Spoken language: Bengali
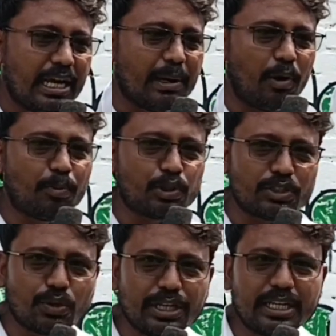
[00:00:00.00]
এবং
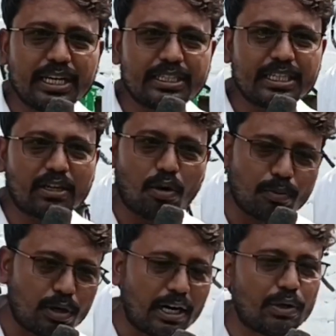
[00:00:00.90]
প্রশাসনিকের যে
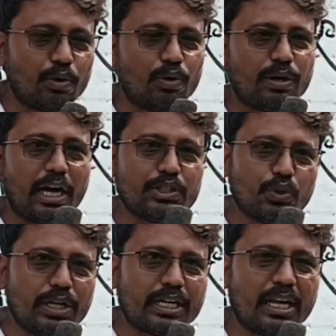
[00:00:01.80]
কর্মকাণ্ড
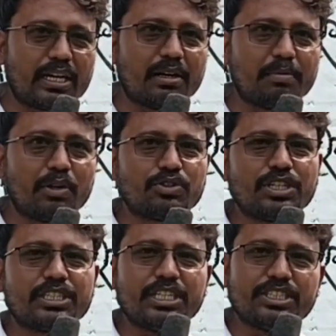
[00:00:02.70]
আঞ্চলিক এলাকার মানুষের কি